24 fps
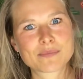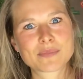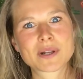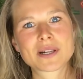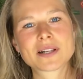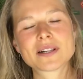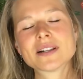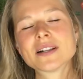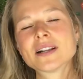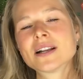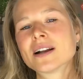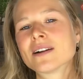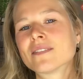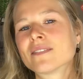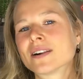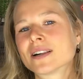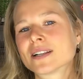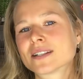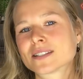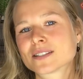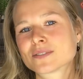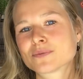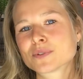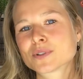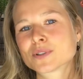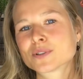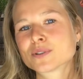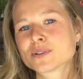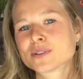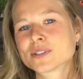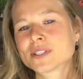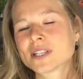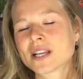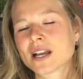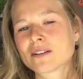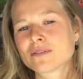mal, weil das wird
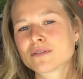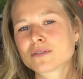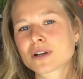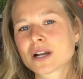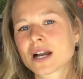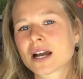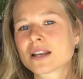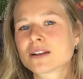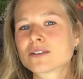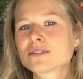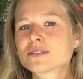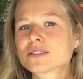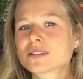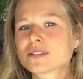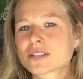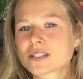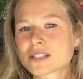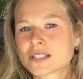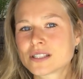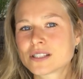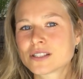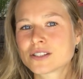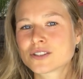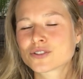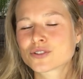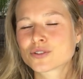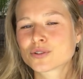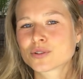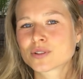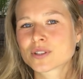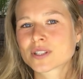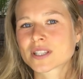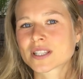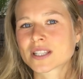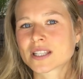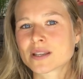durch die Avocado so richtig
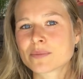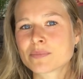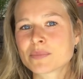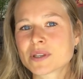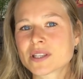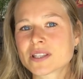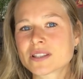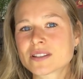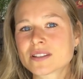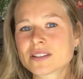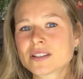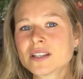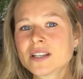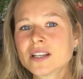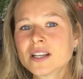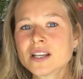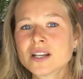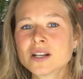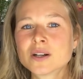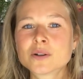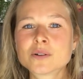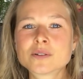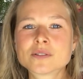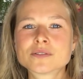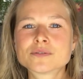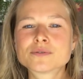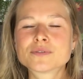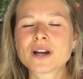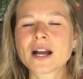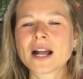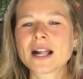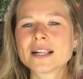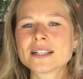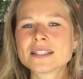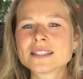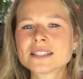schön cremig. Und vor
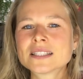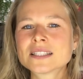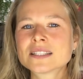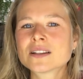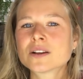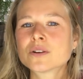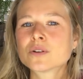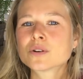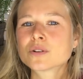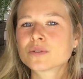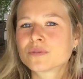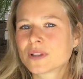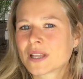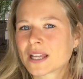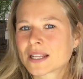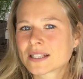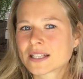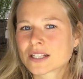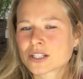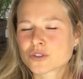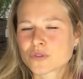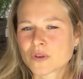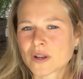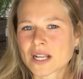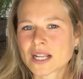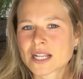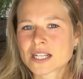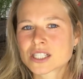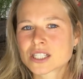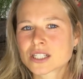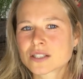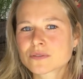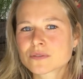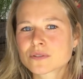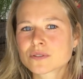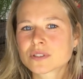allen Dingen auch während der
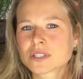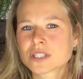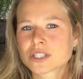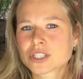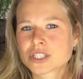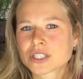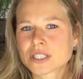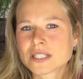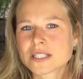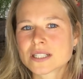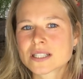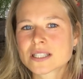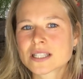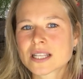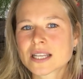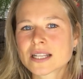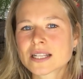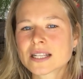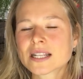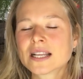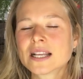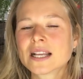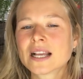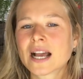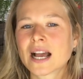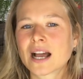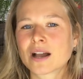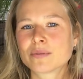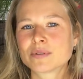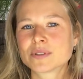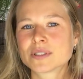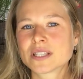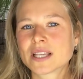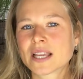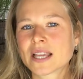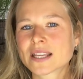Schwangerschaft und der Stillzeit habe
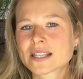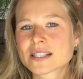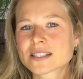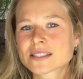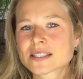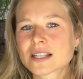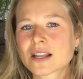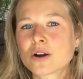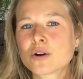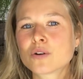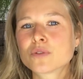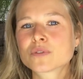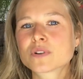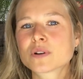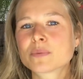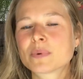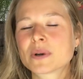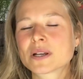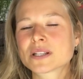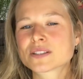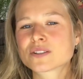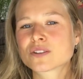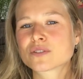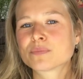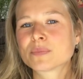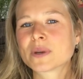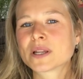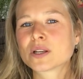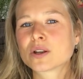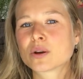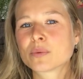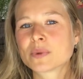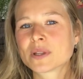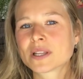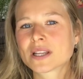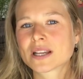ich ja extra aufgepasst auf mein
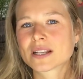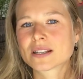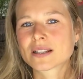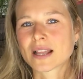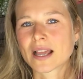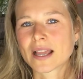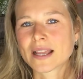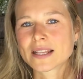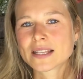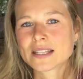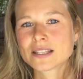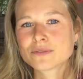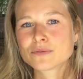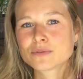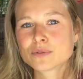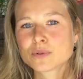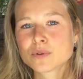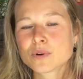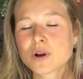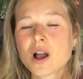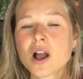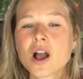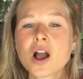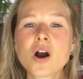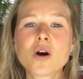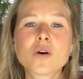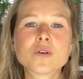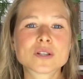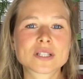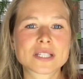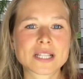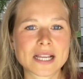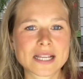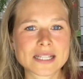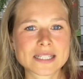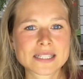Omega-3-Niveau
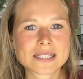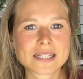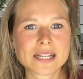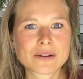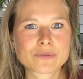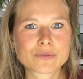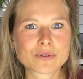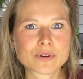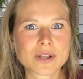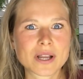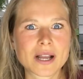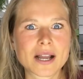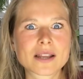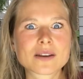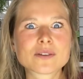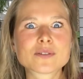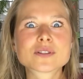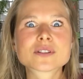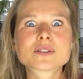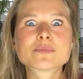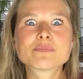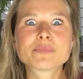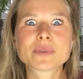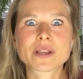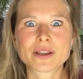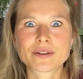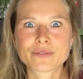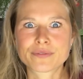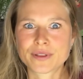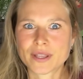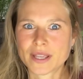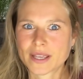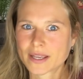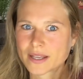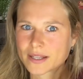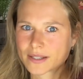und da sind Avocados
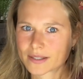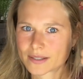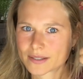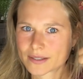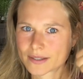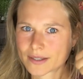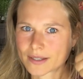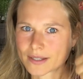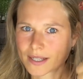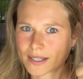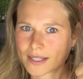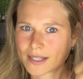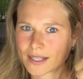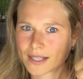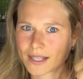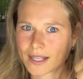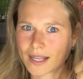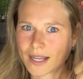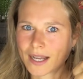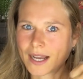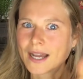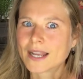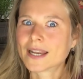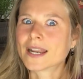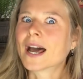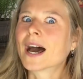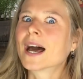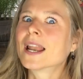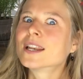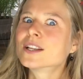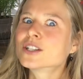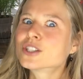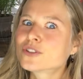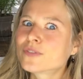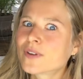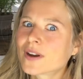perfekt an
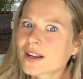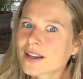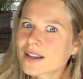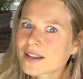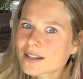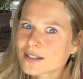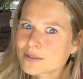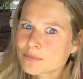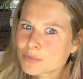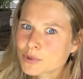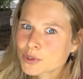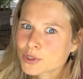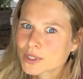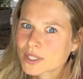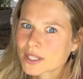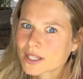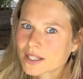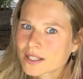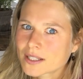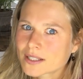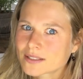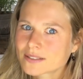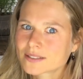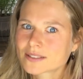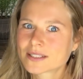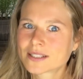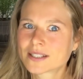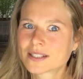alle schwangeren Mütter.